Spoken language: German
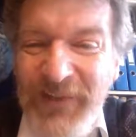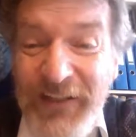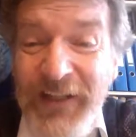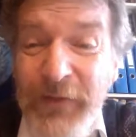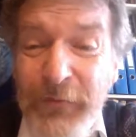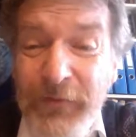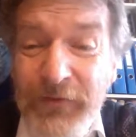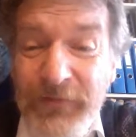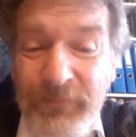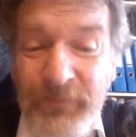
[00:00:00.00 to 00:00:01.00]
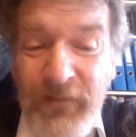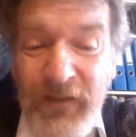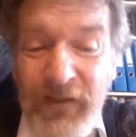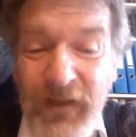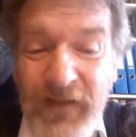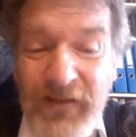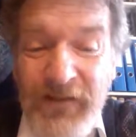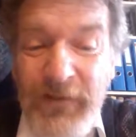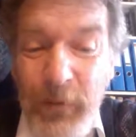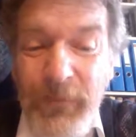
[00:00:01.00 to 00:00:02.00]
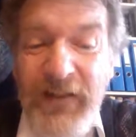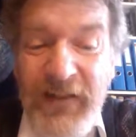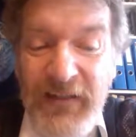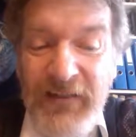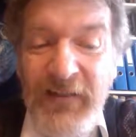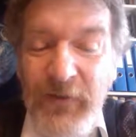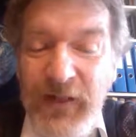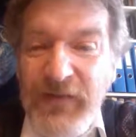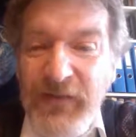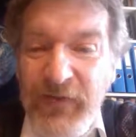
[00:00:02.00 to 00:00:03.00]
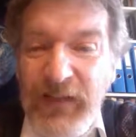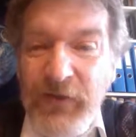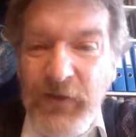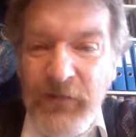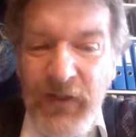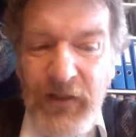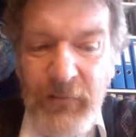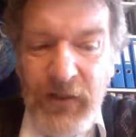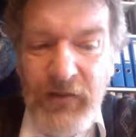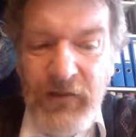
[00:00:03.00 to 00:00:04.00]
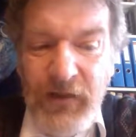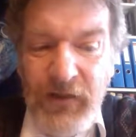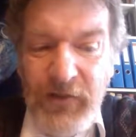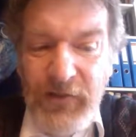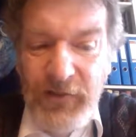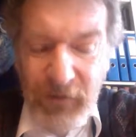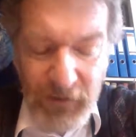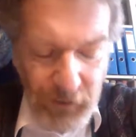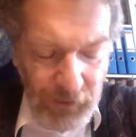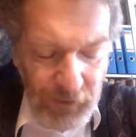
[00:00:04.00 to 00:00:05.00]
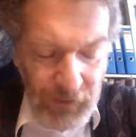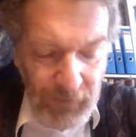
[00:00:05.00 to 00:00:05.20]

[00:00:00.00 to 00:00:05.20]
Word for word: GIVE heißt Globally Integrated Village Environment, also zu Deutsch